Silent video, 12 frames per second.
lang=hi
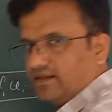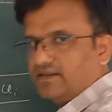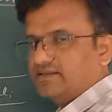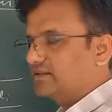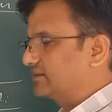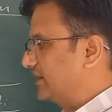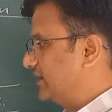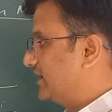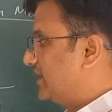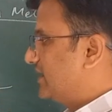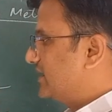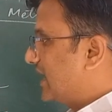कर सकते हैं
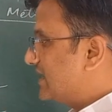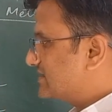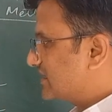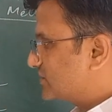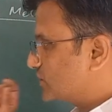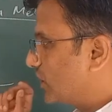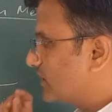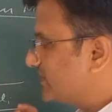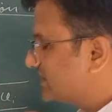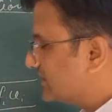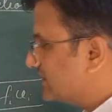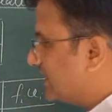या इसका शॉर्ट
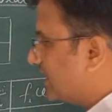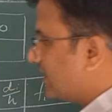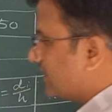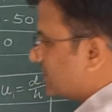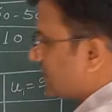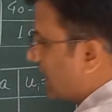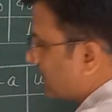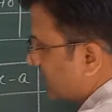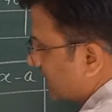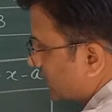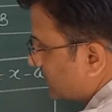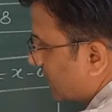मेथड ये है कि आप
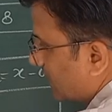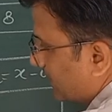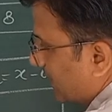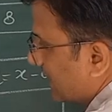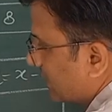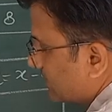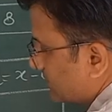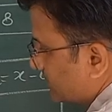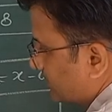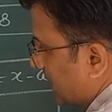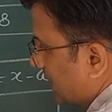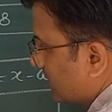एक बार पहले
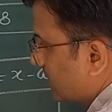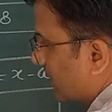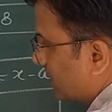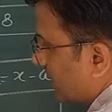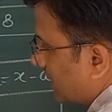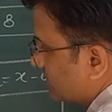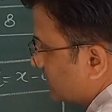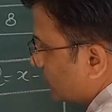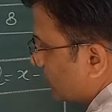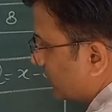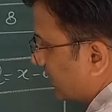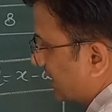पहली बार में आप
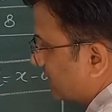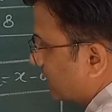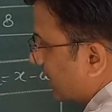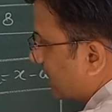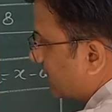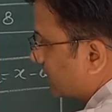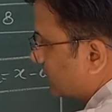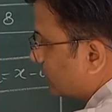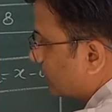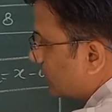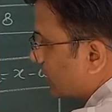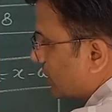जीरो टेन को ऐड कर
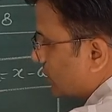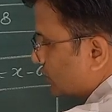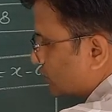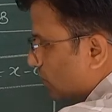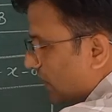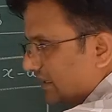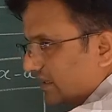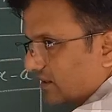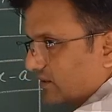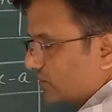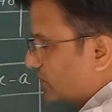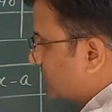दो उसको आधा
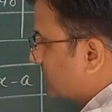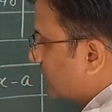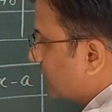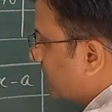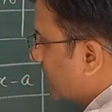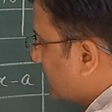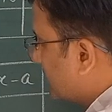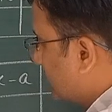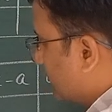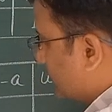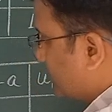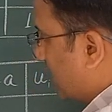कर दो कितना हो गया
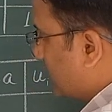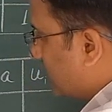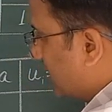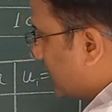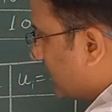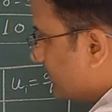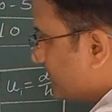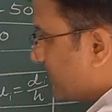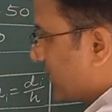फाइव आ गया